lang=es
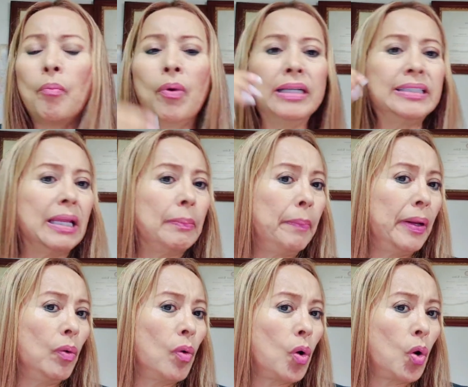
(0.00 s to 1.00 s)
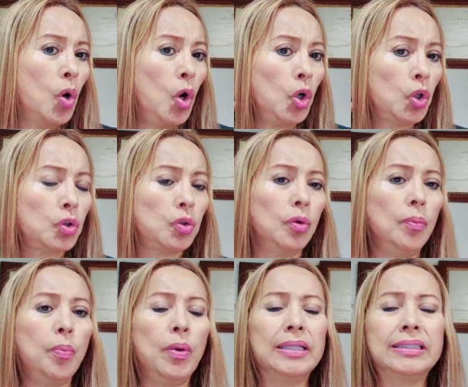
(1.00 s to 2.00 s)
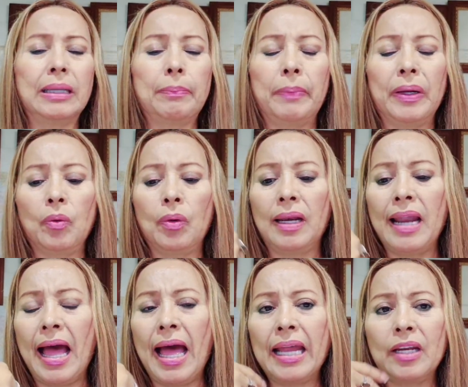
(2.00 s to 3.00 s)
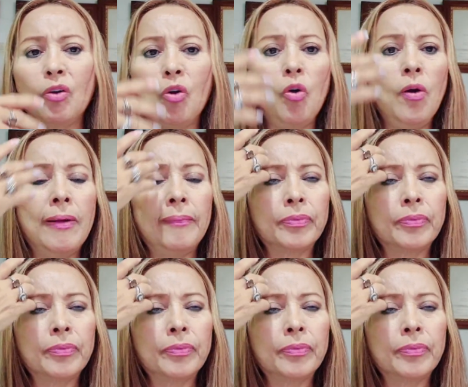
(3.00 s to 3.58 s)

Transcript: Puede ser pelo corto, puede ser pelo largo.